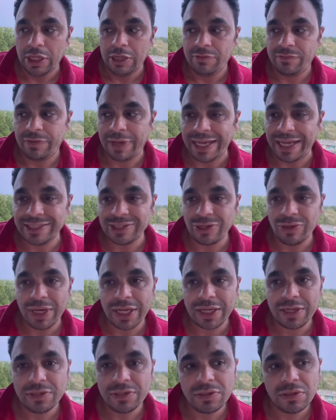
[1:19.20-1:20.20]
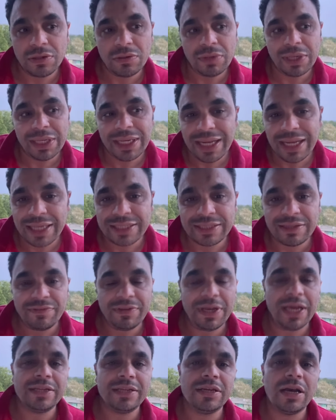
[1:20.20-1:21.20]
فعايز اقول لك ان هو
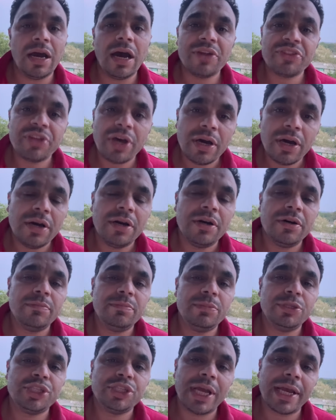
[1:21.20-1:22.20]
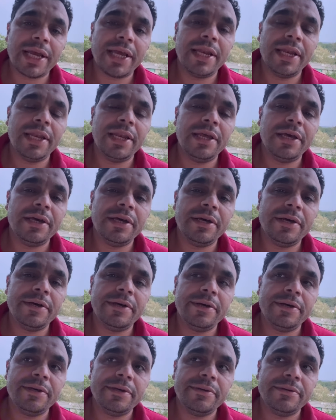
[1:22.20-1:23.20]
للاسف يعني قضى بشكل
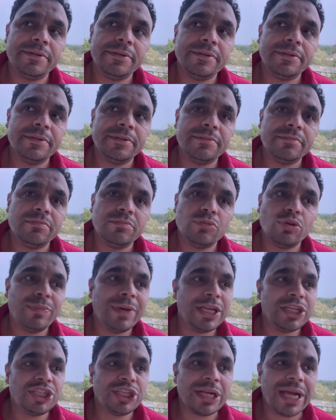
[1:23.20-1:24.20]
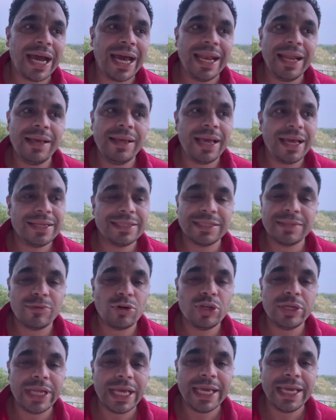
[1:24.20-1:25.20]
آه، مباشر على يعني زي
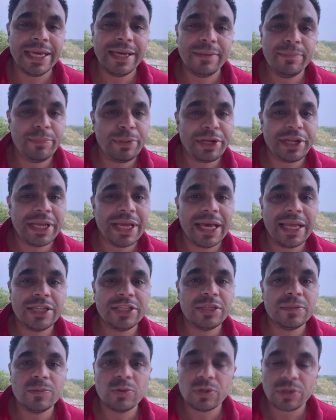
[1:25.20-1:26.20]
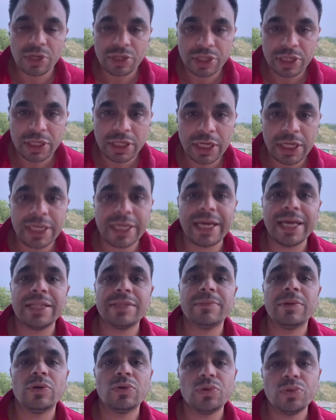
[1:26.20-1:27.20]
ما قلنا ايه بريال ديمقراطيه اللي
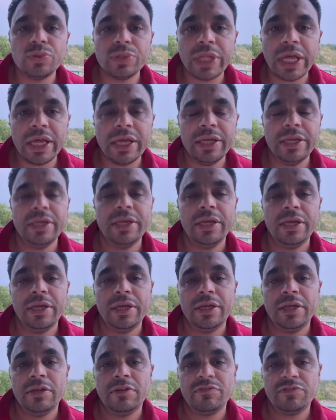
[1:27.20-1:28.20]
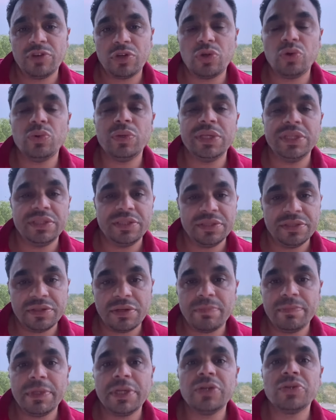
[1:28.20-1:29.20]
كانت موجوده في الكويت
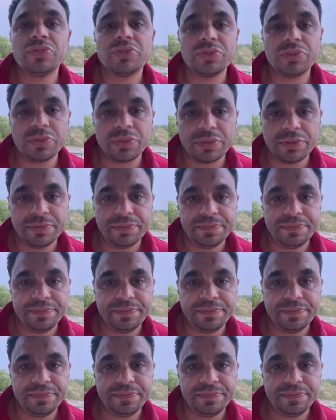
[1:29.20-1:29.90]
ربنا يستر